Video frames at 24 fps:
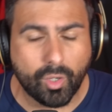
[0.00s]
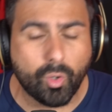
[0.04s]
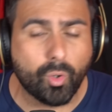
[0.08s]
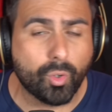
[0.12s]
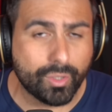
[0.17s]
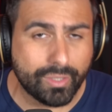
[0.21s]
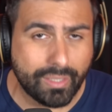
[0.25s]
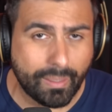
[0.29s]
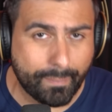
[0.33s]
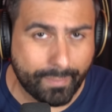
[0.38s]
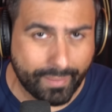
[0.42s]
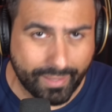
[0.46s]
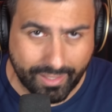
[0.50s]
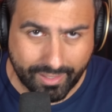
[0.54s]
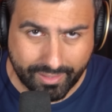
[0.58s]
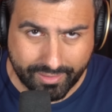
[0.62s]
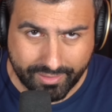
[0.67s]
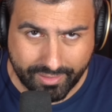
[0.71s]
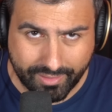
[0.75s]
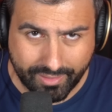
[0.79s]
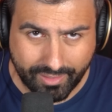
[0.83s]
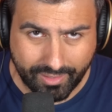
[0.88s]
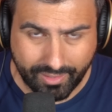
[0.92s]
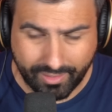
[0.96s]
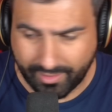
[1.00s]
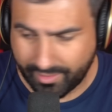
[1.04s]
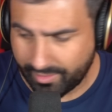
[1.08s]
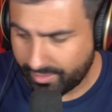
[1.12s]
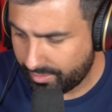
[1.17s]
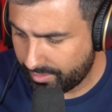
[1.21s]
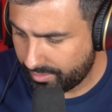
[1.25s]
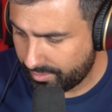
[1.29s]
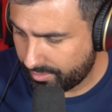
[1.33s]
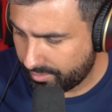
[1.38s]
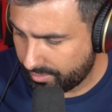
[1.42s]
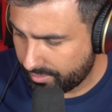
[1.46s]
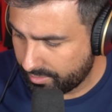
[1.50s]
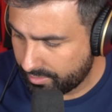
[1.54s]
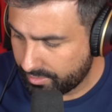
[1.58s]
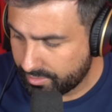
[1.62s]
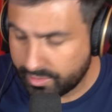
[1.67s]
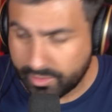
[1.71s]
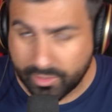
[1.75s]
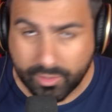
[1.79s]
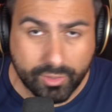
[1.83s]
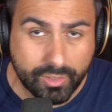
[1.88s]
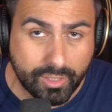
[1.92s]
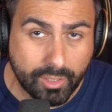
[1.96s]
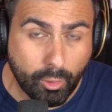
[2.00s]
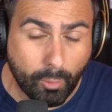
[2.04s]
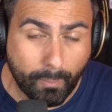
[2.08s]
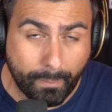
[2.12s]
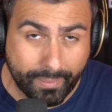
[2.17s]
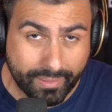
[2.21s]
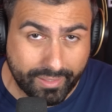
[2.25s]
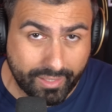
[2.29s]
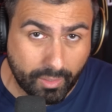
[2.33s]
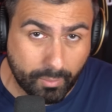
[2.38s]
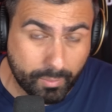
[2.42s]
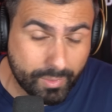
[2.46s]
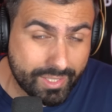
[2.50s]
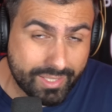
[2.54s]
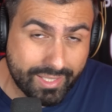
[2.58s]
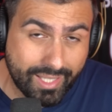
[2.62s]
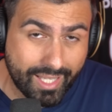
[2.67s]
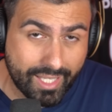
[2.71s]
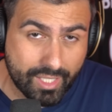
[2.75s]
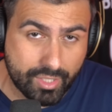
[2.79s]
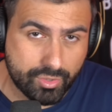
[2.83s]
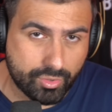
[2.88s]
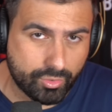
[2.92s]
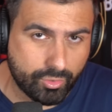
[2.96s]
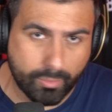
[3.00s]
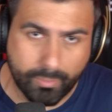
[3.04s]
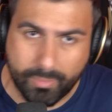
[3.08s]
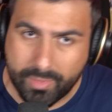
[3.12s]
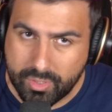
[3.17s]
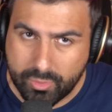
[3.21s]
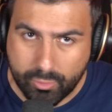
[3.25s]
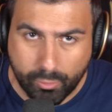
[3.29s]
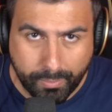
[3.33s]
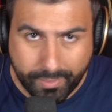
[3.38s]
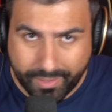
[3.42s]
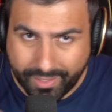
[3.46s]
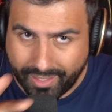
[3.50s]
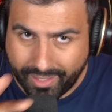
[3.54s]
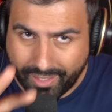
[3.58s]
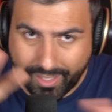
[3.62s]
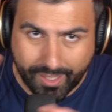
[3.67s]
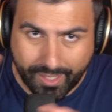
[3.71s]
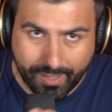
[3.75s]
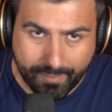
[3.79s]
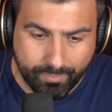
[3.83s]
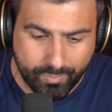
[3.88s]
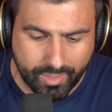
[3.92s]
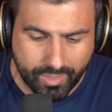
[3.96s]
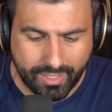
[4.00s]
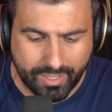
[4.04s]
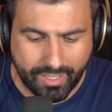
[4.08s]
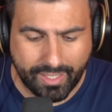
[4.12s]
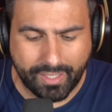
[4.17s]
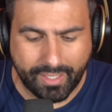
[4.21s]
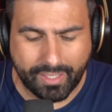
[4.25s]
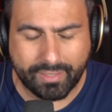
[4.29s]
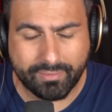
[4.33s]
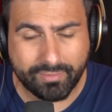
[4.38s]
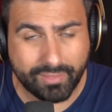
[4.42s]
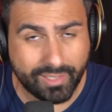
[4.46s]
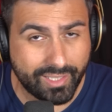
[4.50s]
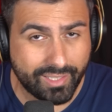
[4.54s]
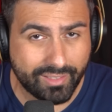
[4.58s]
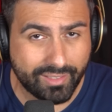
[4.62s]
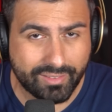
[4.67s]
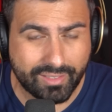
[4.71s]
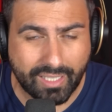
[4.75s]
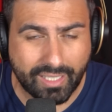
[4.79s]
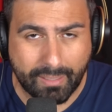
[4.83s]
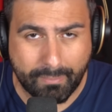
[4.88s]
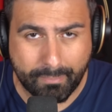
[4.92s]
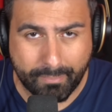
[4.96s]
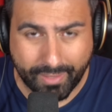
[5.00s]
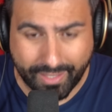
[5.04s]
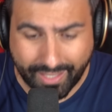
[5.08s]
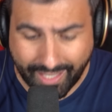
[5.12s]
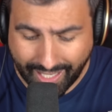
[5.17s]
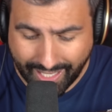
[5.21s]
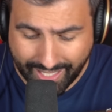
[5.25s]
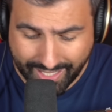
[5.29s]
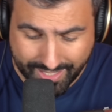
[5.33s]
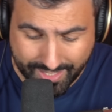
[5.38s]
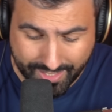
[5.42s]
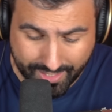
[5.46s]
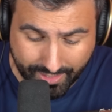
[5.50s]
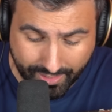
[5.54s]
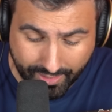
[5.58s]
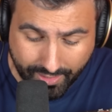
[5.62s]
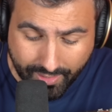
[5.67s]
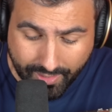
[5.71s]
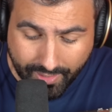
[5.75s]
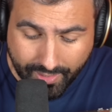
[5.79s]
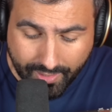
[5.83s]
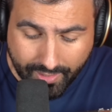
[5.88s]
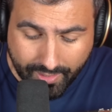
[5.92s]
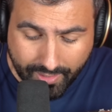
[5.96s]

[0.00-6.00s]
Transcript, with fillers: o da parte eh, di, di, Lopetegui stesso, non mi stupirei in, in, in entrambi i casi.